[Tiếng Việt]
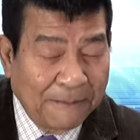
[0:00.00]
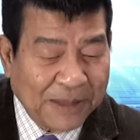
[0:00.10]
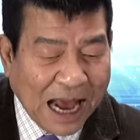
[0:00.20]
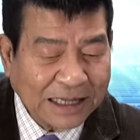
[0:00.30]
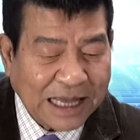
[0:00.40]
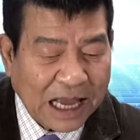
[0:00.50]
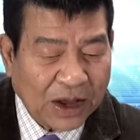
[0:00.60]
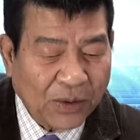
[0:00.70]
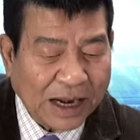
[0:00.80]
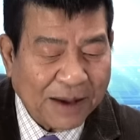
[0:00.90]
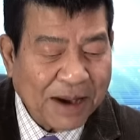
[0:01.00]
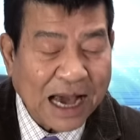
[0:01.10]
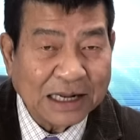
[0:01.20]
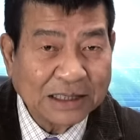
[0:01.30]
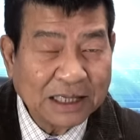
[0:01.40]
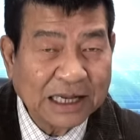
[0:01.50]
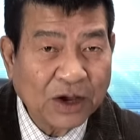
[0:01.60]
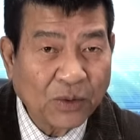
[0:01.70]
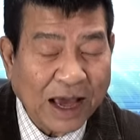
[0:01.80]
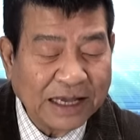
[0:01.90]
Hán Thành của Nam Hàn trước khi
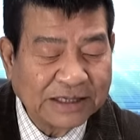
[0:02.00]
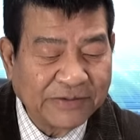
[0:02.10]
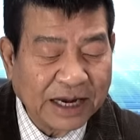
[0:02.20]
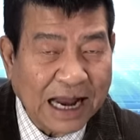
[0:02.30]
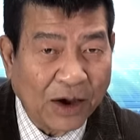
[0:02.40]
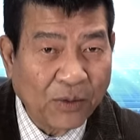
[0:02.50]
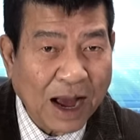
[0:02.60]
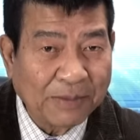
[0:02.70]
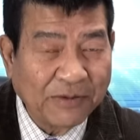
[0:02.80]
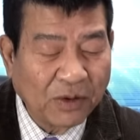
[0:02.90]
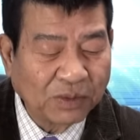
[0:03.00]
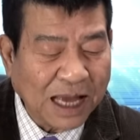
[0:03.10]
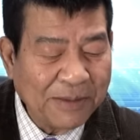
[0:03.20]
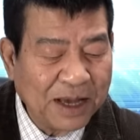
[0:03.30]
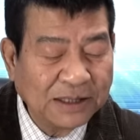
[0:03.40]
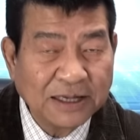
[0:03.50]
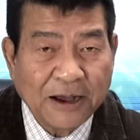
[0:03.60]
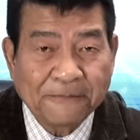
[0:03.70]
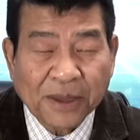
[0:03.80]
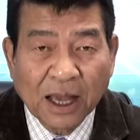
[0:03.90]
quay trở về đảo Guam và vùng Thái Bình
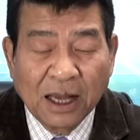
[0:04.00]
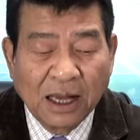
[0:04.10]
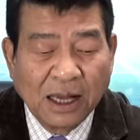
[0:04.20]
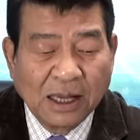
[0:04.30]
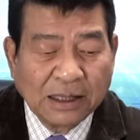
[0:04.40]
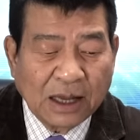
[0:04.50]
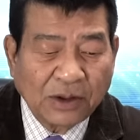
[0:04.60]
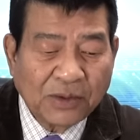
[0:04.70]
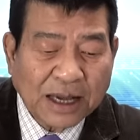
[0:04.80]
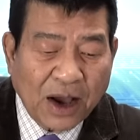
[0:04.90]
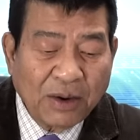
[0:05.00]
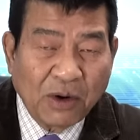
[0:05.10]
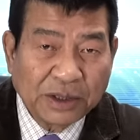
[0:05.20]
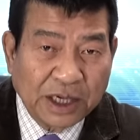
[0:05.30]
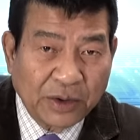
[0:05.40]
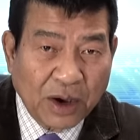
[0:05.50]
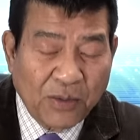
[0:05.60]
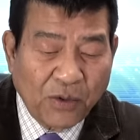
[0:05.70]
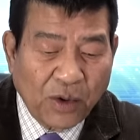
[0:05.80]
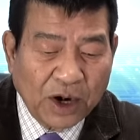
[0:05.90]
Dương. Theo thông cáo của Bộ Chỉ huy
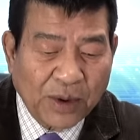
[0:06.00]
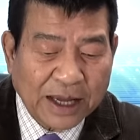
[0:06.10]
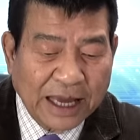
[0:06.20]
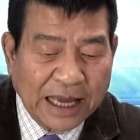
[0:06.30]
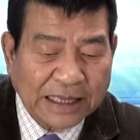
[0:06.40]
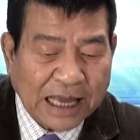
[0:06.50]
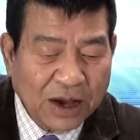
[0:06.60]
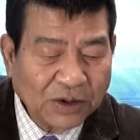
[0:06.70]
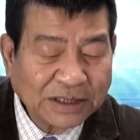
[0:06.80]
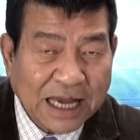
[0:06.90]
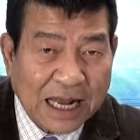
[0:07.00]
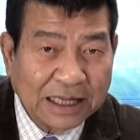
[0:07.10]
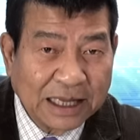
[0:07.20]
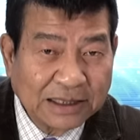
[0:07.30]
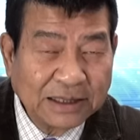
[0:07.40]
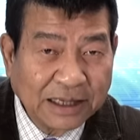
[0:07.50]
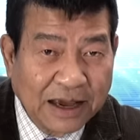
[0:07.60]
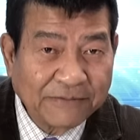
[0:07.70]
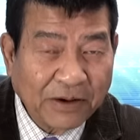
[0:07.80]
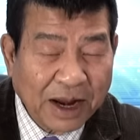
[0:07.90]
Không quân Hoa Kỳ tại Osan, thì sự
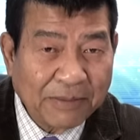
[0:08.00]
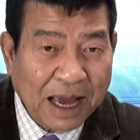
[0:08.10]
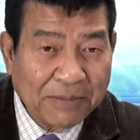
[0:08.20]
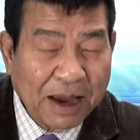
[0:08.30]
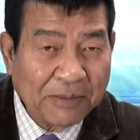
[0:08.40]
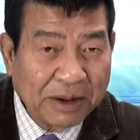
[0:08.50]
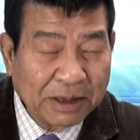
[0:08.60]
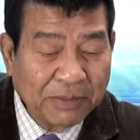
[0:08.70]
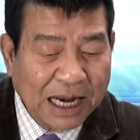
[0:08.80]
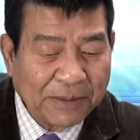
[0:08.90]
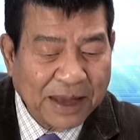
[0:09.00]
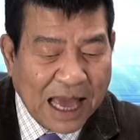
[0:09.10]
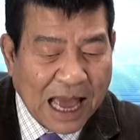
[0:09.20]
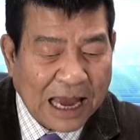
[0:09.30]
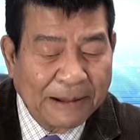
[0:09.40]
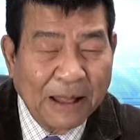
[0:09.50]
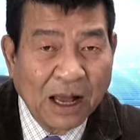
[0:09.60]
kiện pháo đài bay B-52